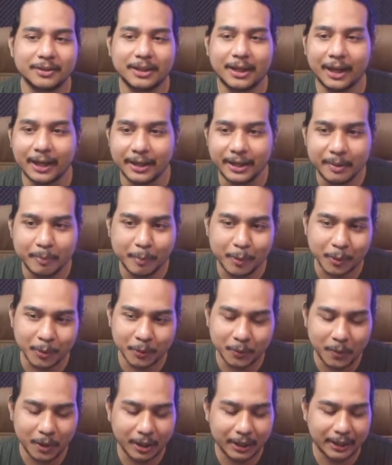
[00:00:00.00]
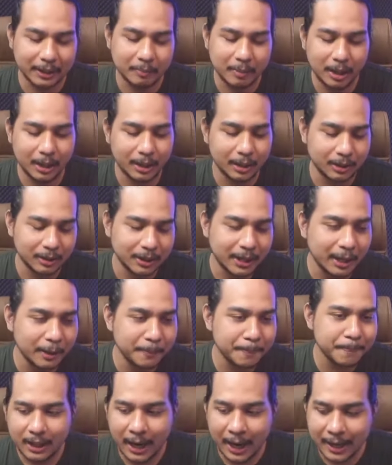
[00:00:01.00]
Nah, ini menurut gue keren banget.
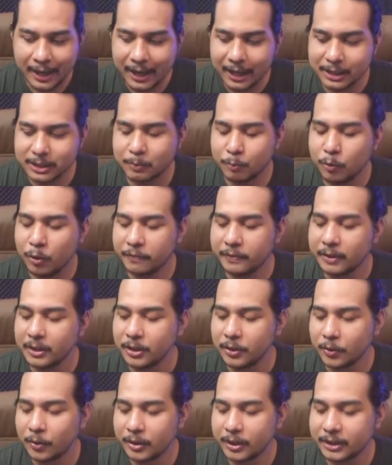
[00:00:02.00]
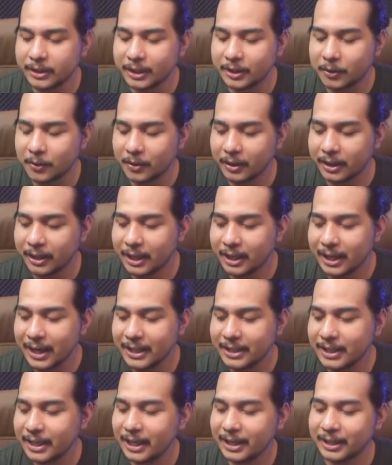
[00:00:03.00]
Dan ada sebuah video di TikTok yang
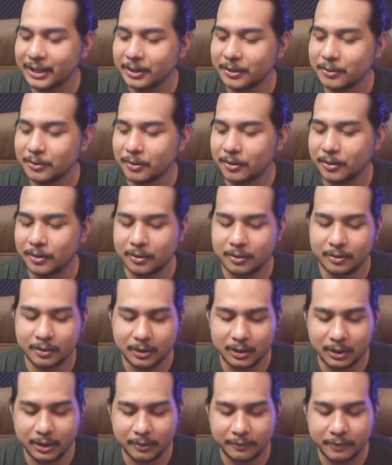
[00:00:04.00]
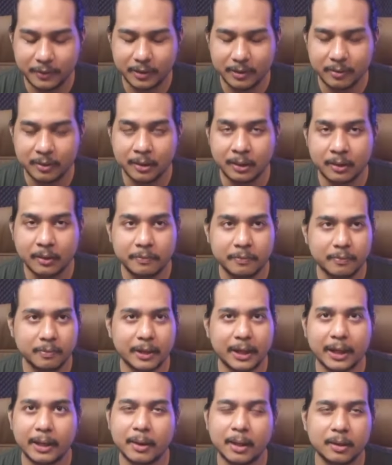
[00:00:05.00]
nanya gitu loh, uh, eh, video, uh,
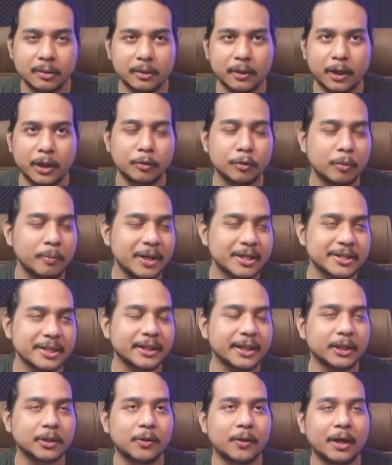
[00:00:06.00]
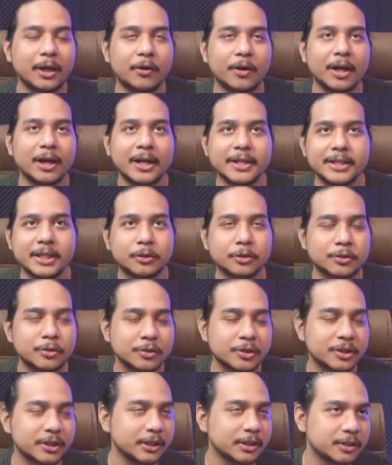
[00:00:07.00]
kayak tau kan lu kebiasaan TikTok ada orang nanya terus
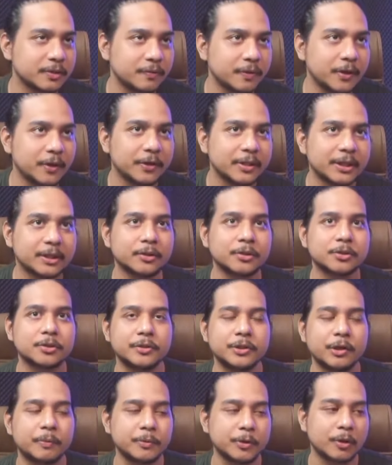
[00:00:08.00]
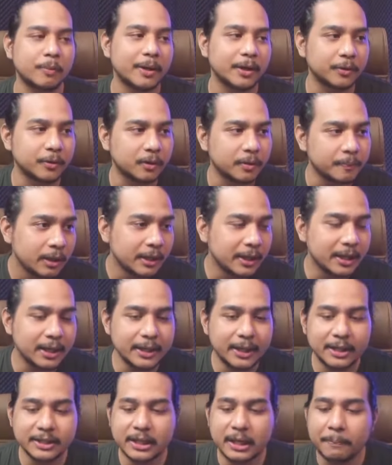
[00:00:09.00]
lu stitch videonya terus lu jawab jawaban lo. Dia
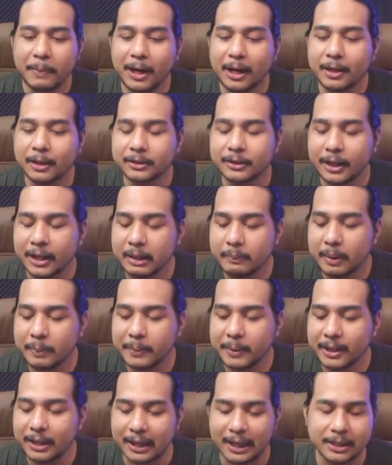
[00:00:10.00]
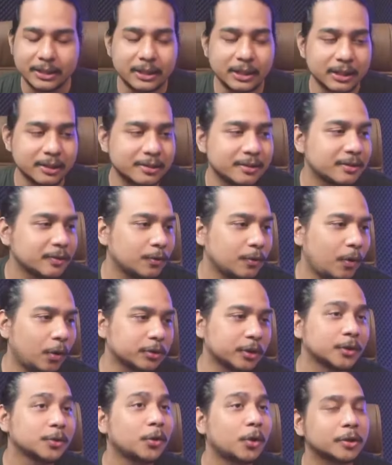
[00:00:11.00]
nanya siapa karakter anime paling rasis.
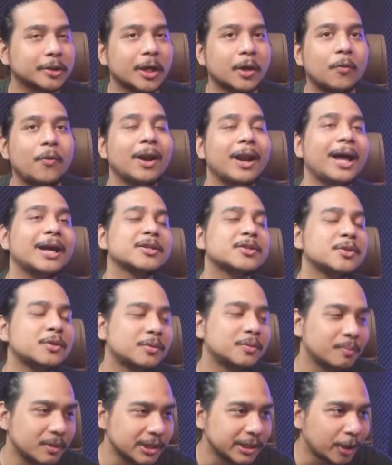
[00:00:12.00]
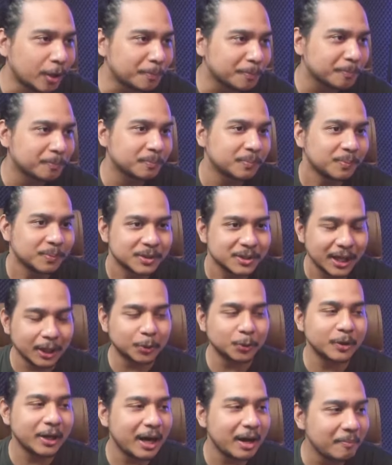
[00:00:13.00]
Oh tentu otak gue langsung menjawab
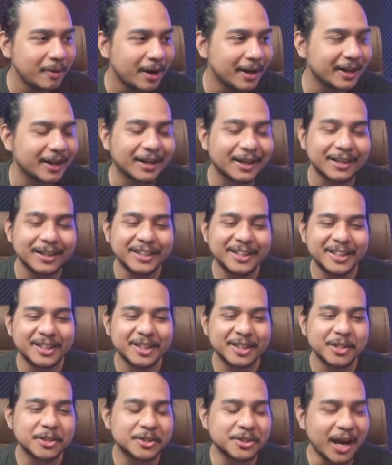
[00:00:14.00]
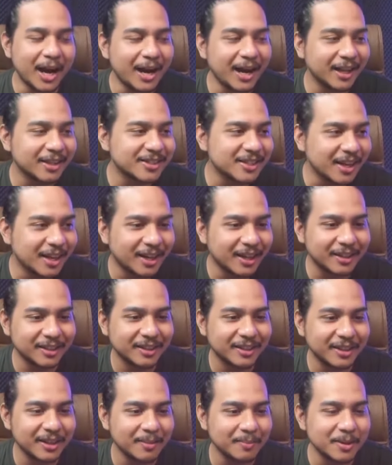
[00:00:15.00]
satu nama yang sangat-sangat
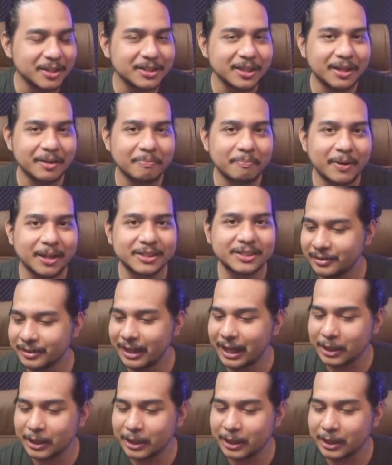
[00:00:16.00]
tidak bisa lepas.